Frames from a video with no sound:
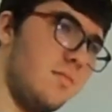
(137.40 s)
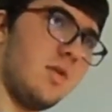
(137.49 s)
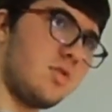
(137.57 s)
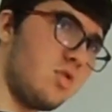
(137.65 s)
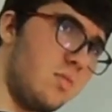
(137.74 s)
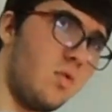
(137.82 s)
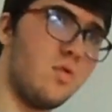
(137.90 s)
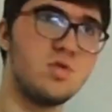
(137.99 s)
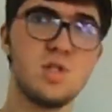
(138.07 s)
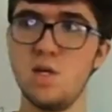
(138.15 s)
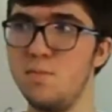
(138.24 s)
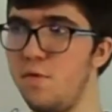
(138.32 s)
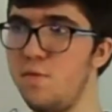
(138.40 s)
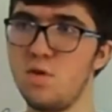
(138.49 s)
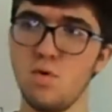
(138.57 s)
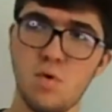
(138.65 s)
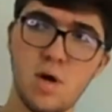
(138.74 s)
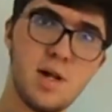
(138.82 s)
Parce que bon, c'est mes
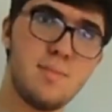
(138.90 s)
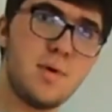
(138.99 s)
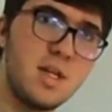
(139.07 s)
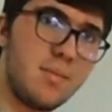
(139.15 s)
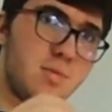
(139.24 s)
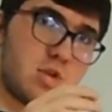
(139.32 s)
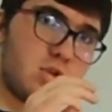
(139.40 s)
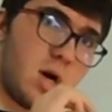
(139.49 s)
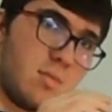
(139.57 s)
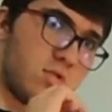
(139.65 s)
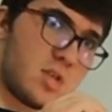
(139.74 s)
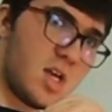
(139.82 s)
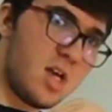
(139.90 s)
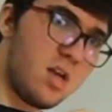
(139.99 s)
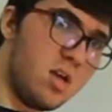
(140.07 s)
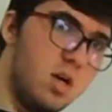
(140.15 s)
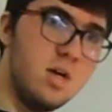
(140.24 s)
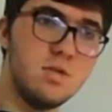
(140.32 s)
vidéos, elles prennent un peu de temps à
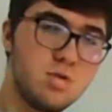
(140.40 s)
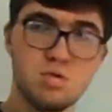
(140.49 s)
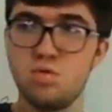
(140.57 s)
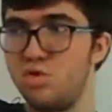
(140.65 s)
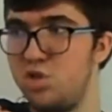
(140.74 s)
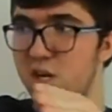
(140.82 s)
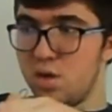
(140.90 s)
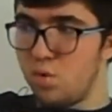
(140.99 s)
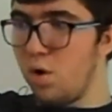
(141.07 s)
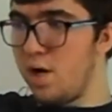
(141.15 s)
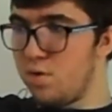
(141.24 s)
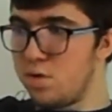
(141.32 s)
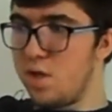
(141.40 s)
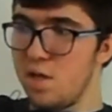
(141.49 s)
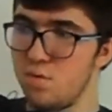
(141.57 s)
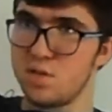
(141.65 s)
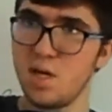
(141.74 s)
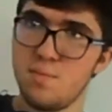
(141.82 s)
monter, Surtout que j'ai cours à côté,
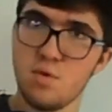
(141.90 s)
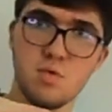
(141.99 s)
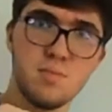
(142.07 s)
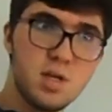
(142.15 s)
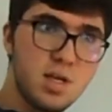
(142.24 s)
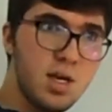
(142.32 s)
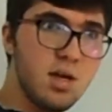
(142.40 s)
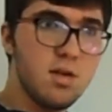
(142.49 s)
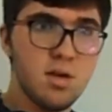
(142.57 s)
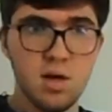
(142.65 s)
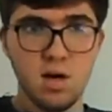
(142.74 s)
donc c'est un peu compliqué.